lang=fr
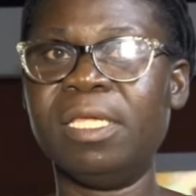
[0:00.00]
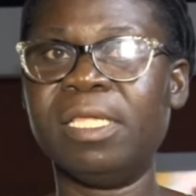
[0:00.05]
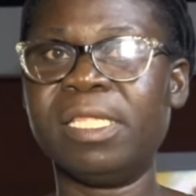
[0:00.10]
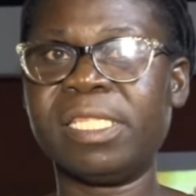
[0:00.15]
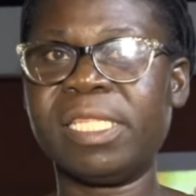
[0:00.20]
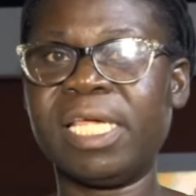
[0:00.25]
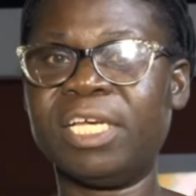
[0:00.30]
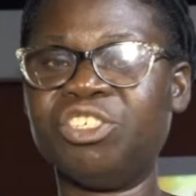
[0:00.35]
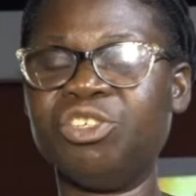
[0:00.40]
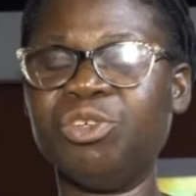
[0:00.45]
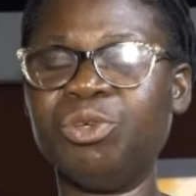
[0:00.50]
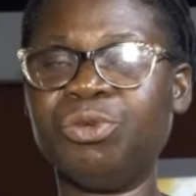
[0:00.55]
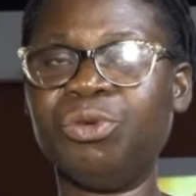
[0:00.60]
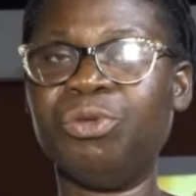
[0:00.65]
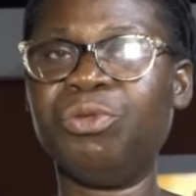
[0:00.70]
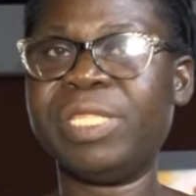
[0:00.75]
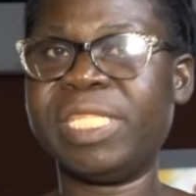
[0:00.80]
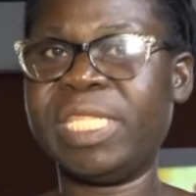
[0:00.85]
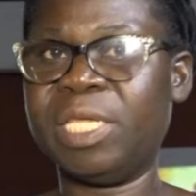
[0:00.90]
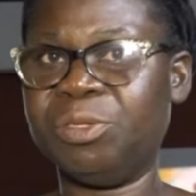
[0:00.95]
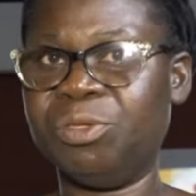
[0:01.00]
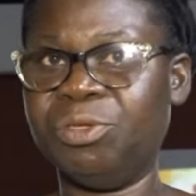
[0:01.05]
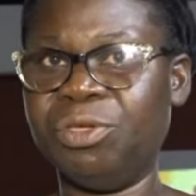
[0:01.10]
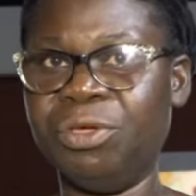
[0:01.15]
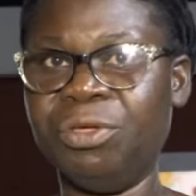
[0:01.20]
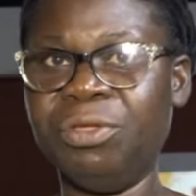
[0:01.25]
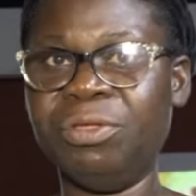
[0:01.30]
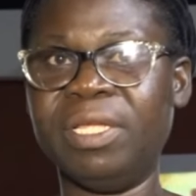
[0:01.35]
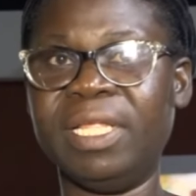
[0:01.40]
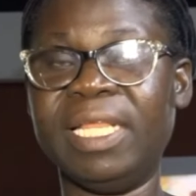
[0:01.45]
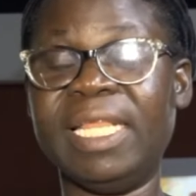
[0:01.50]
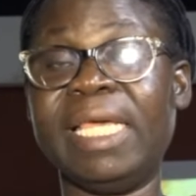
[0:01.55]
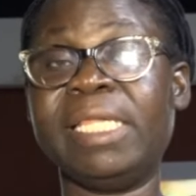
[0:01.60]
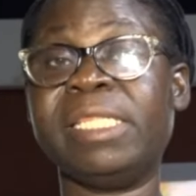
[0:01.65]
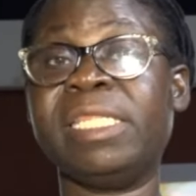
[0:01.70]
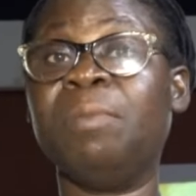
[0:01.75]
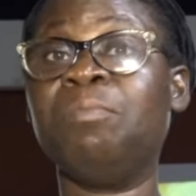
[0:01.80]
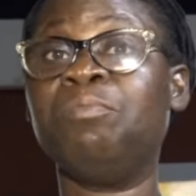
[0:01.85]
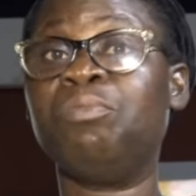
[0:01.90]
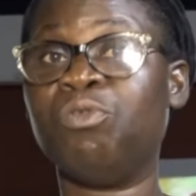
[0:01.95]
sachant que le Seigneur
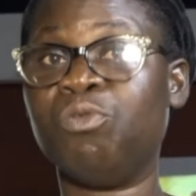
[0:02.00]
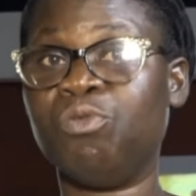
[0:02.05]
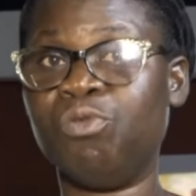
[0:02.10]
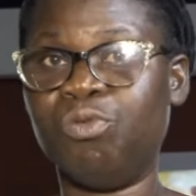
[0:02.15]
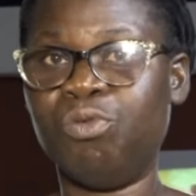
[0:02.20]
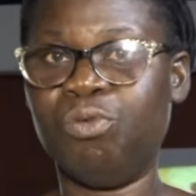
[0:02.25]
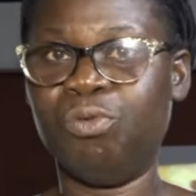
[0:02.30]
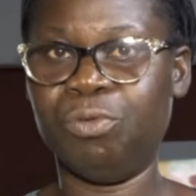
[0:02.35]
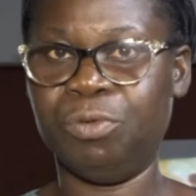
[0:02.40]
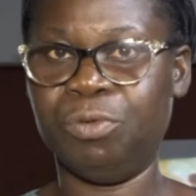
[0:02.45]
les aime beaucoup.